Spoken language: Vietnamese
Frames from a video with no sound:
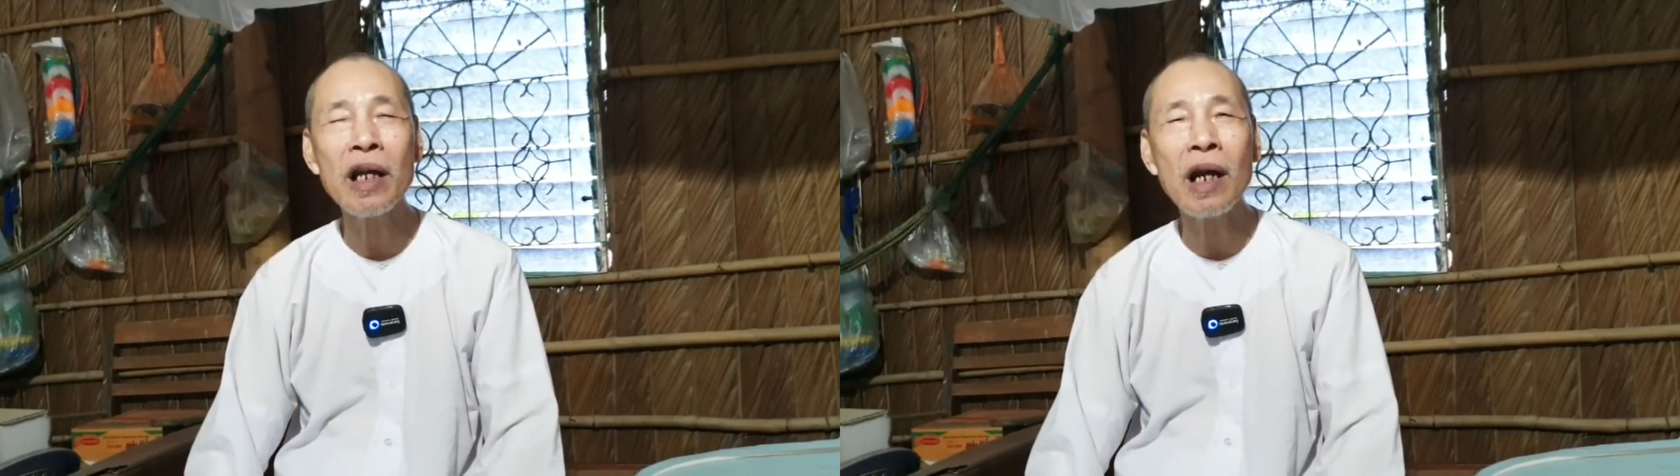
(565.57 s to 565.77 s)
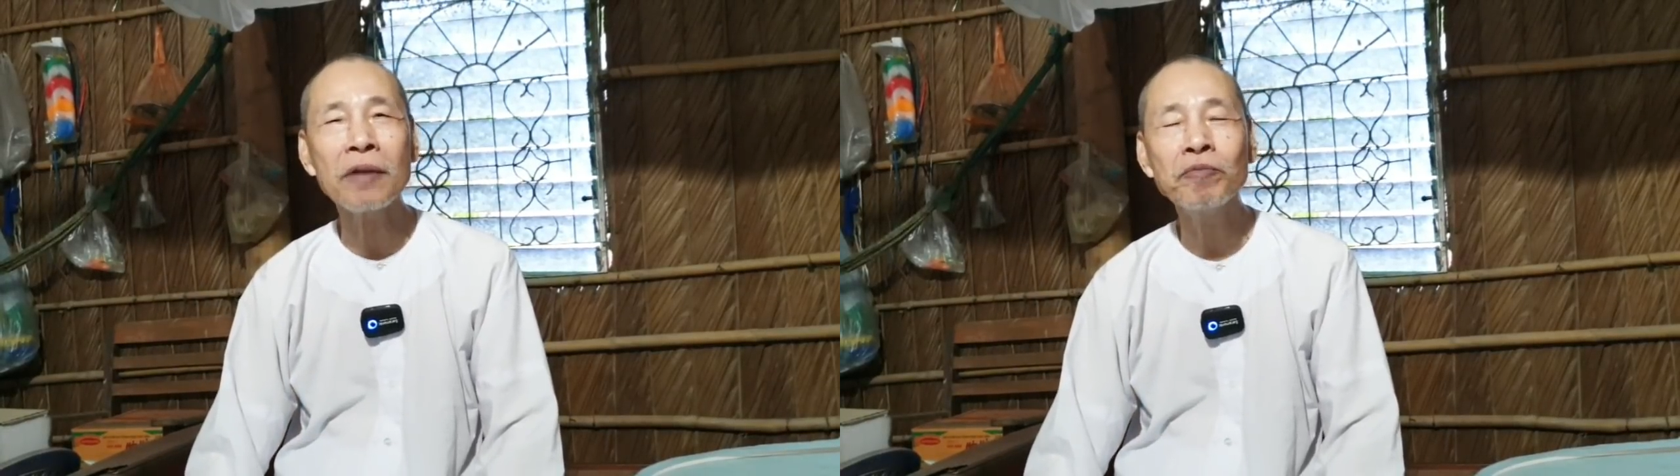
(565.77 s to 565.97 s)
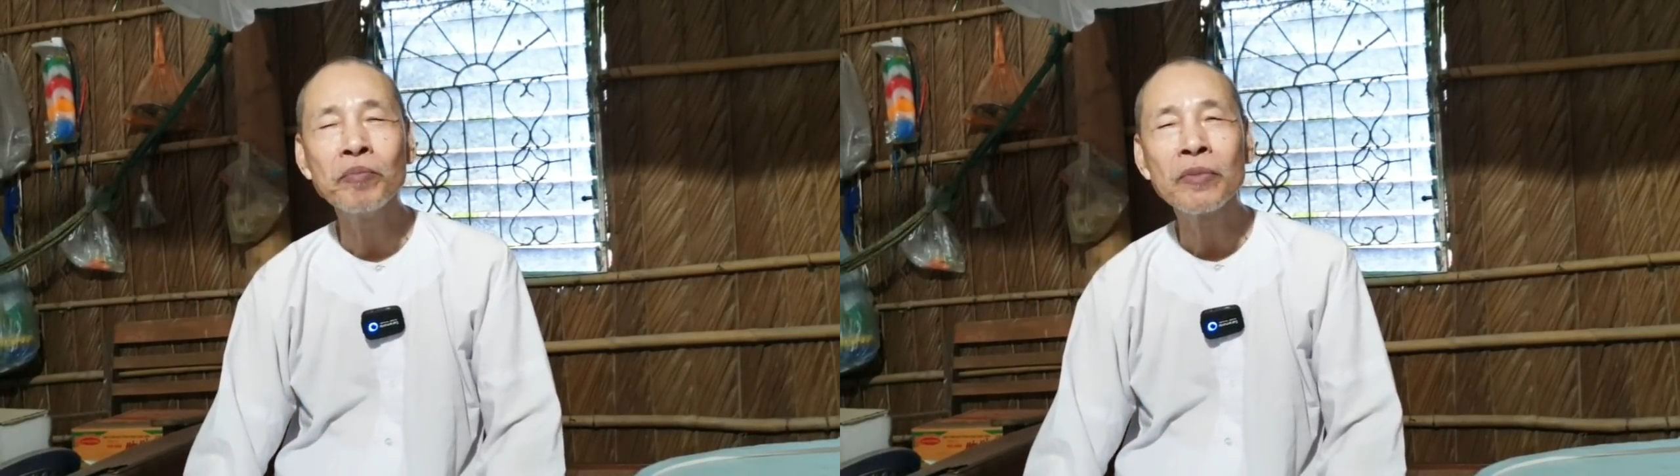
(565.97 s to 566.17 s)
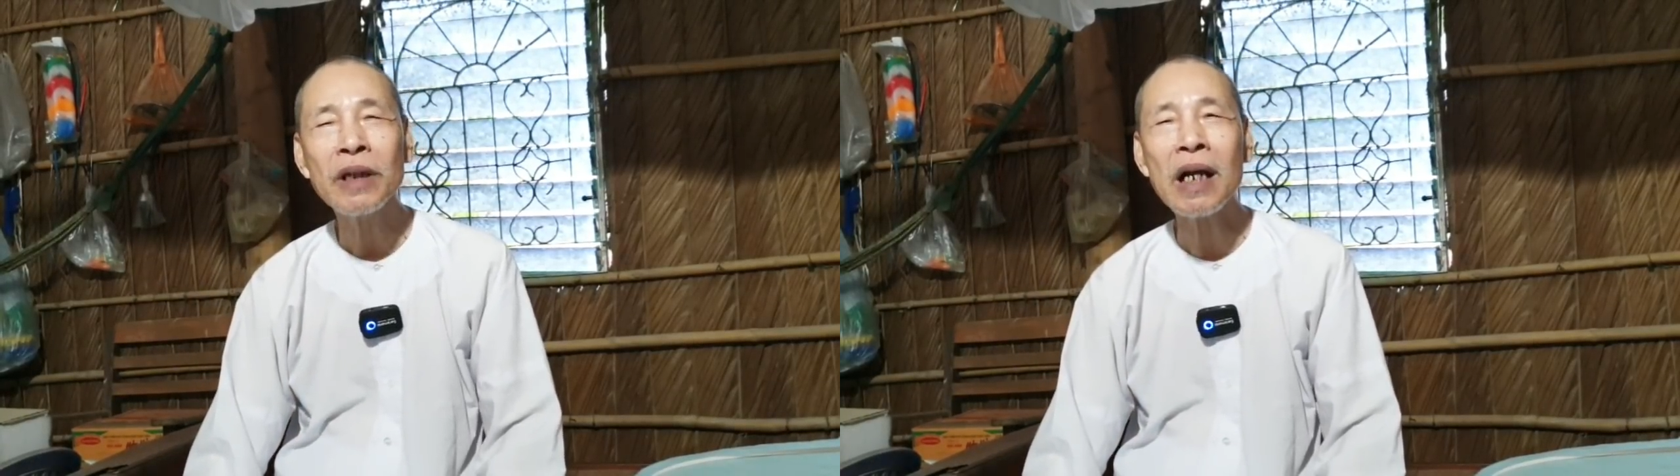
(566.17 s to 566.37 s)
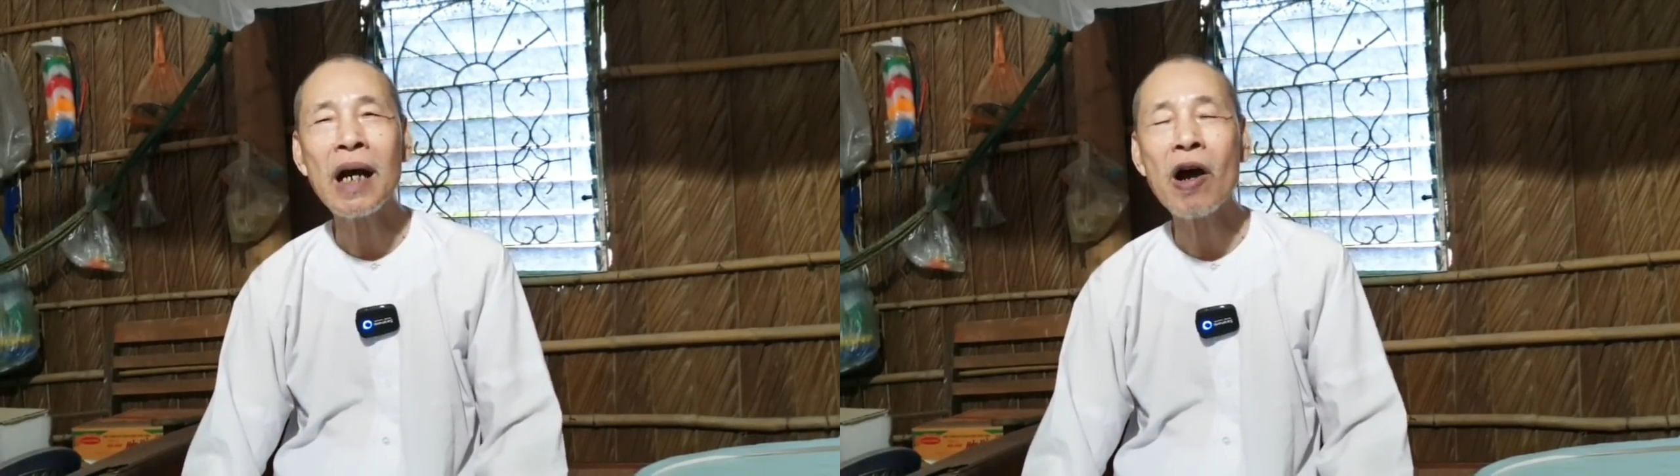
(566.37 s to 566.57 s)
giới lực
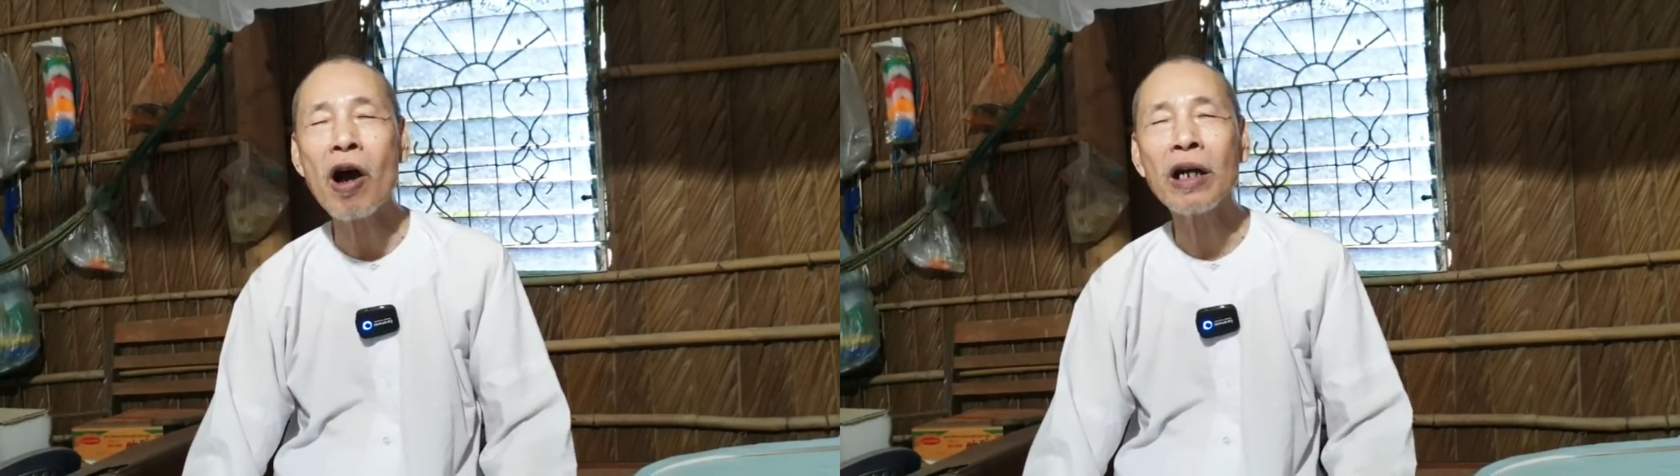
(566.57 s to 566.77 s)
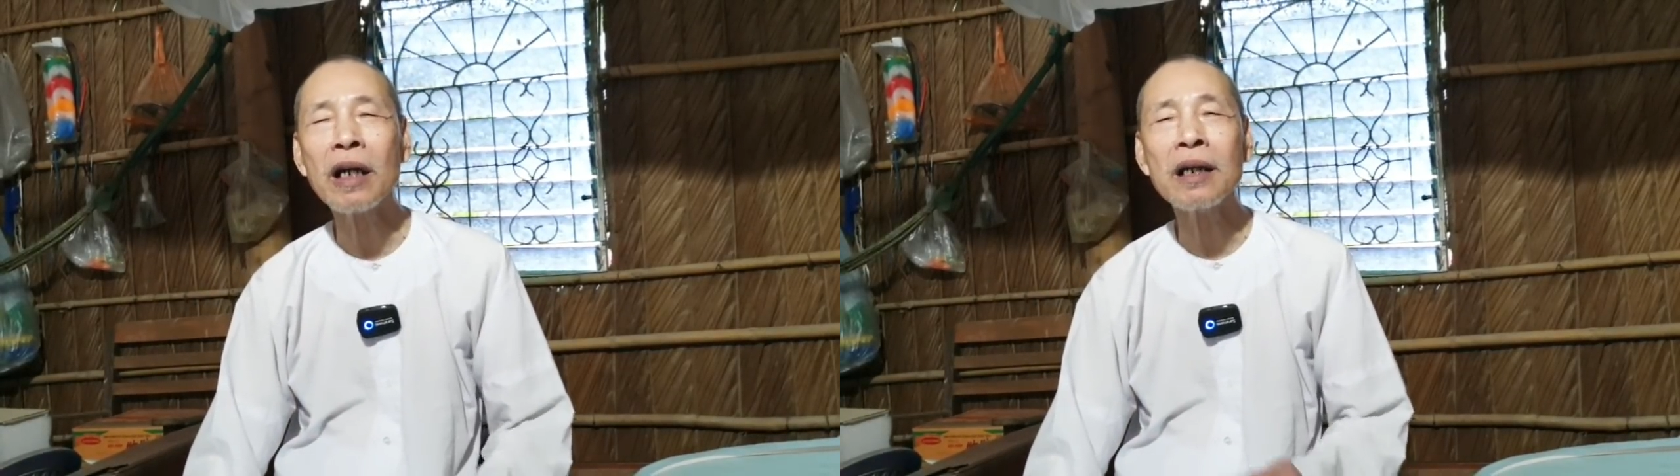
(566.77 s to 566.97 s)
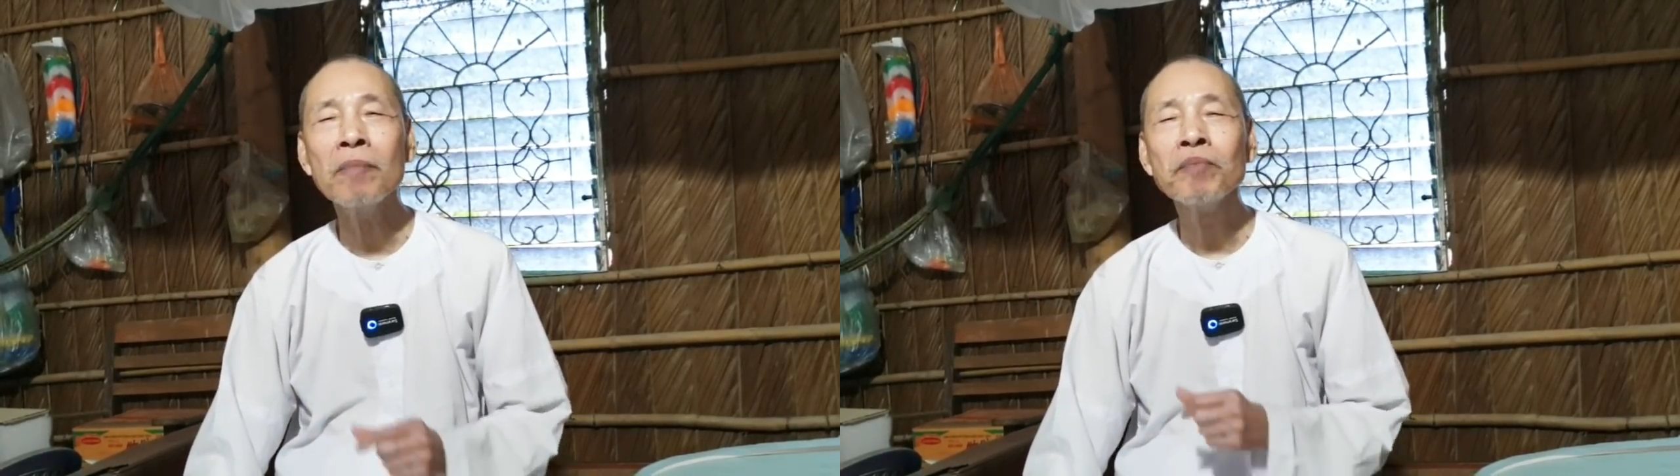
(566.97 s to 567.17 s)
tức là họ đã